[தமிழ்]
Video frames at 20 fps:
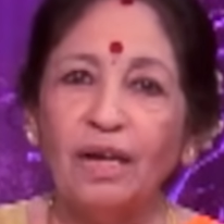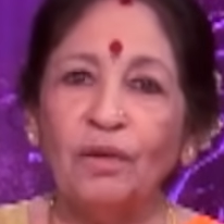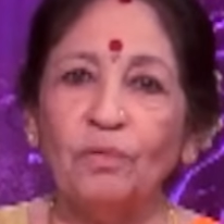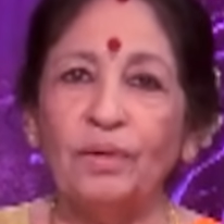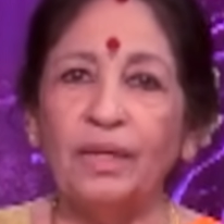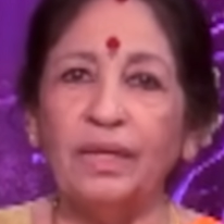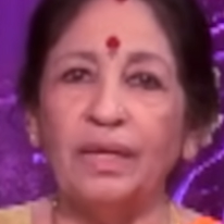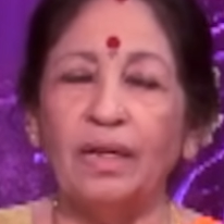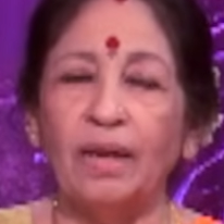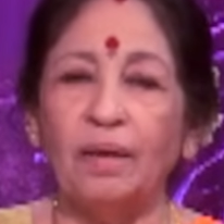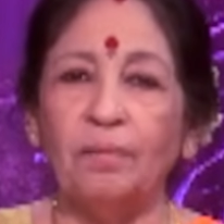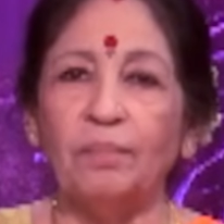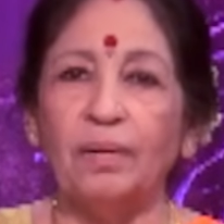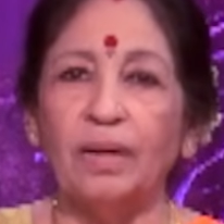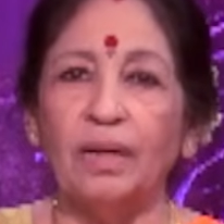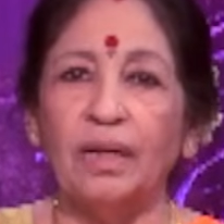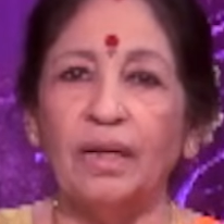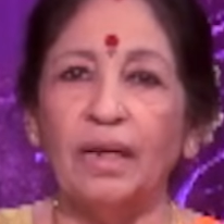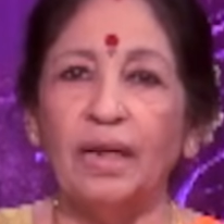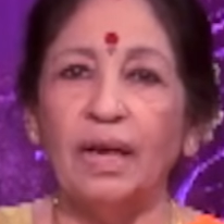
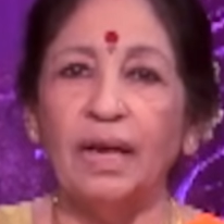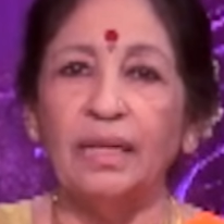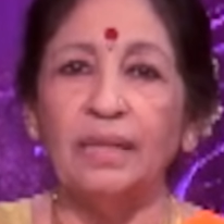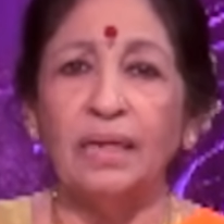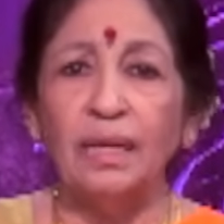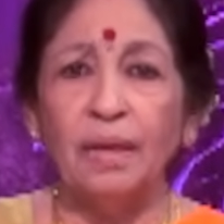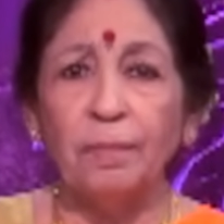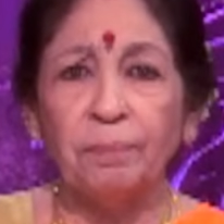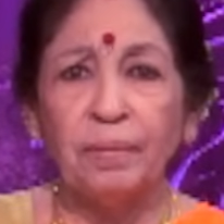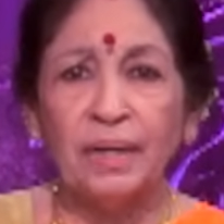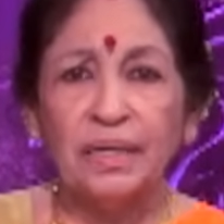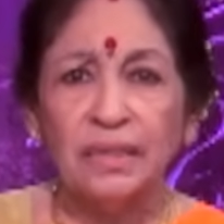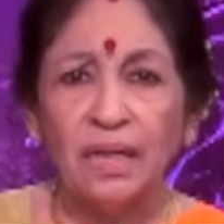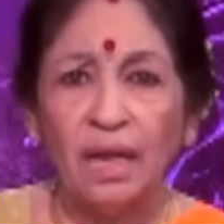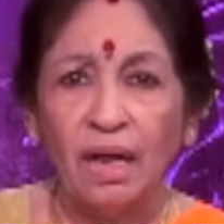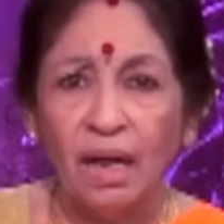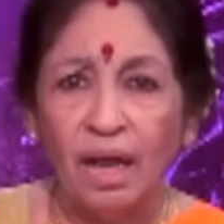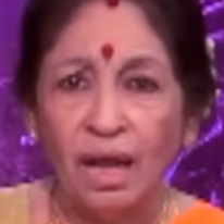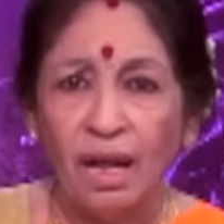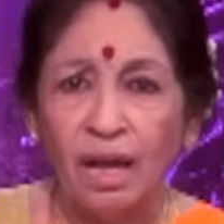குளிக்கலாம்பாங்க அதென்ன பட்டா
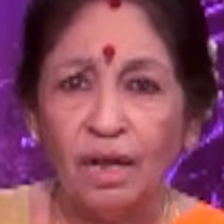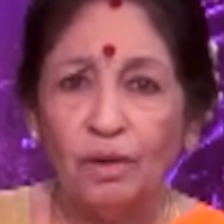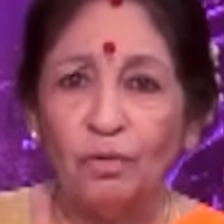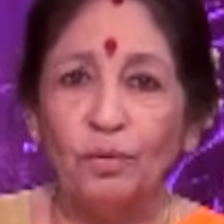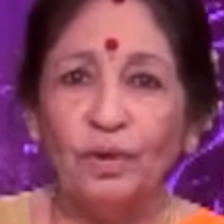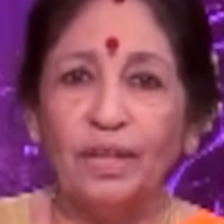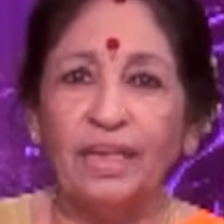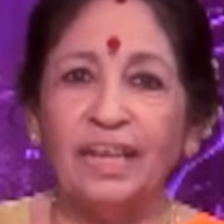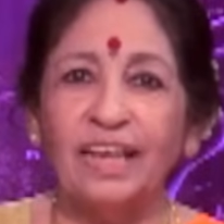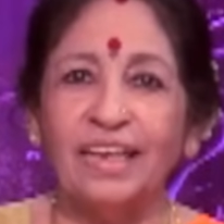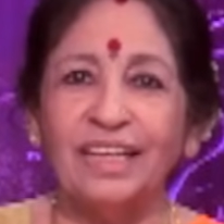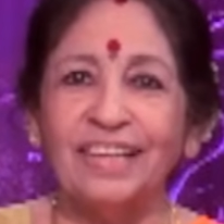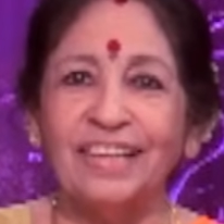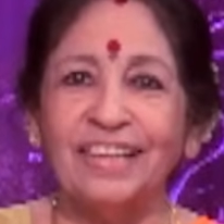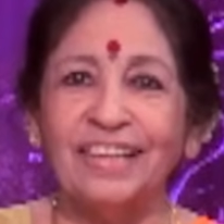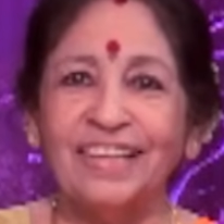குளிக்கிறது